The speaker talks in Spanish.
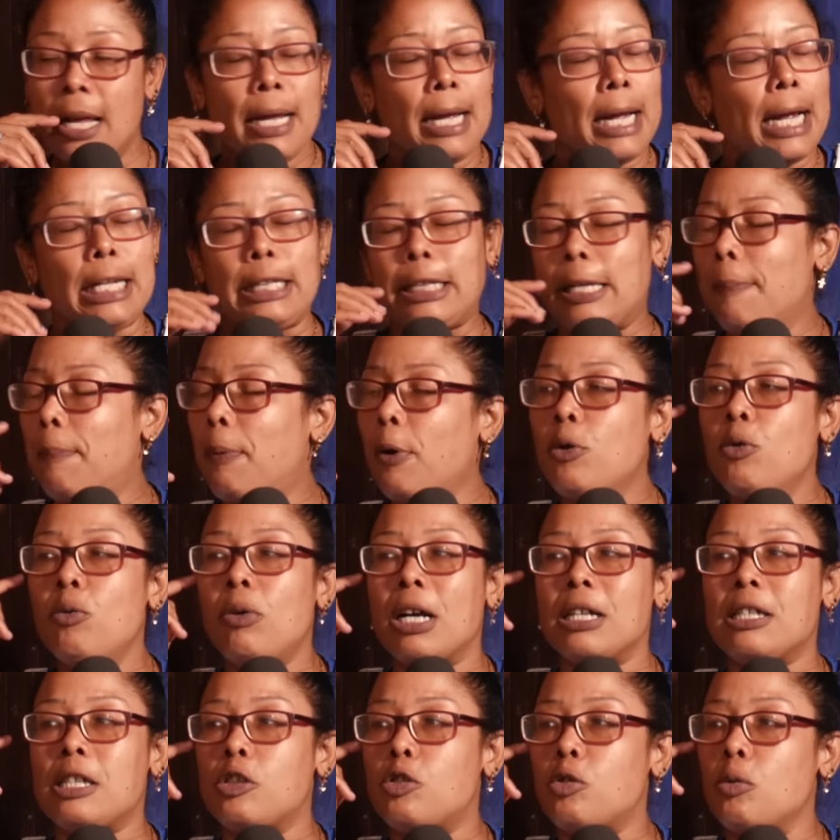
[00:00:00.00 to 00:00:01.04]
El tipo
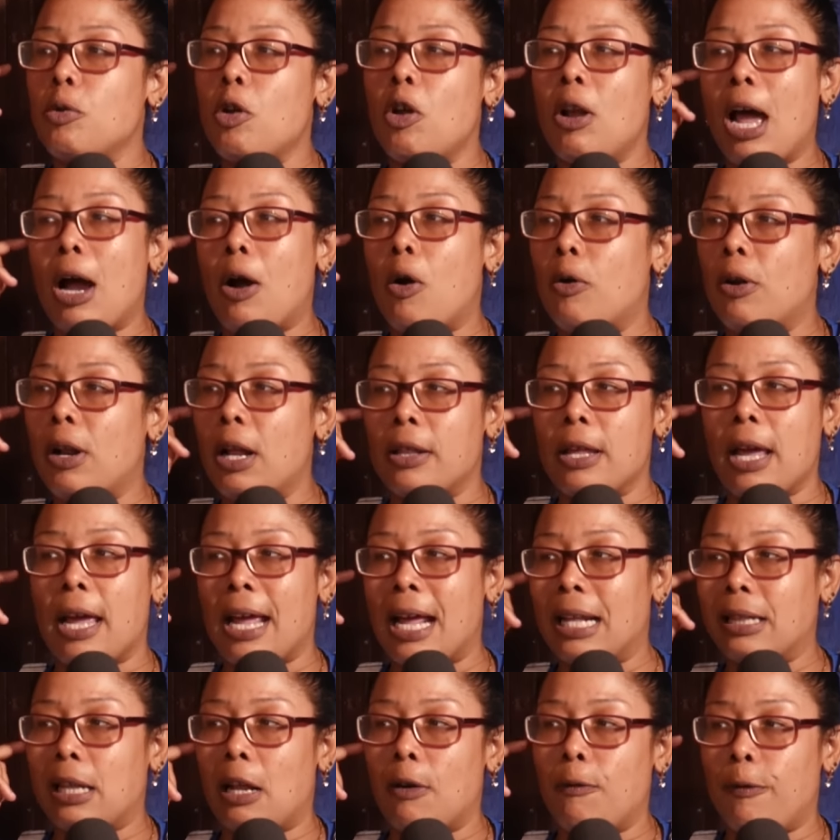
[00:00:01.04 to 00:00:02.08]
nunca se subió la gorra de ahí
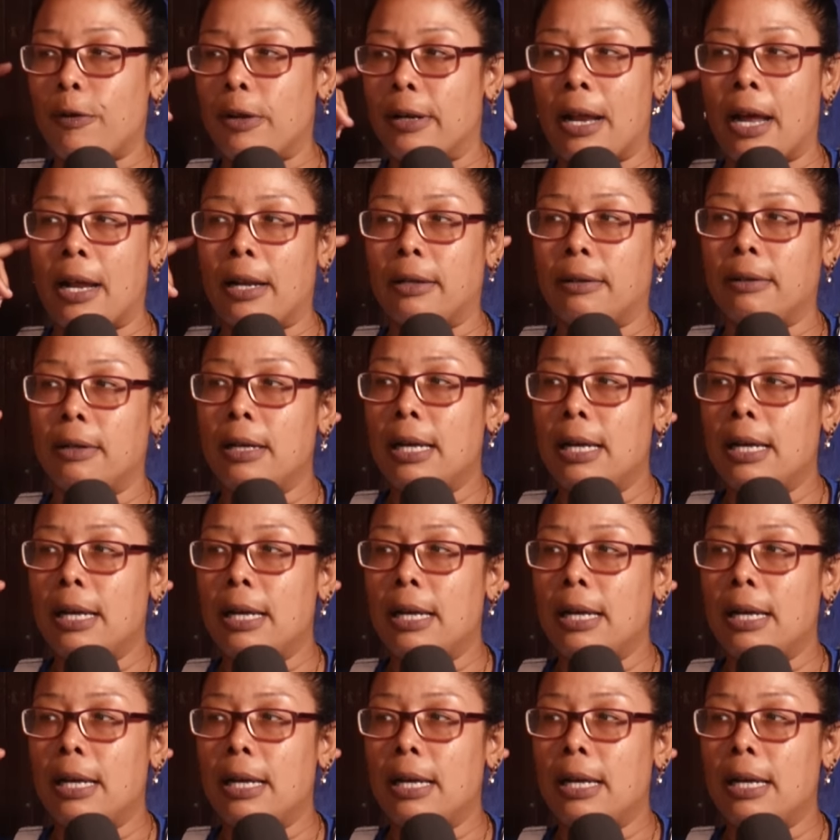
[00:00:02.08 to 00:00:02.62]
hasta el final.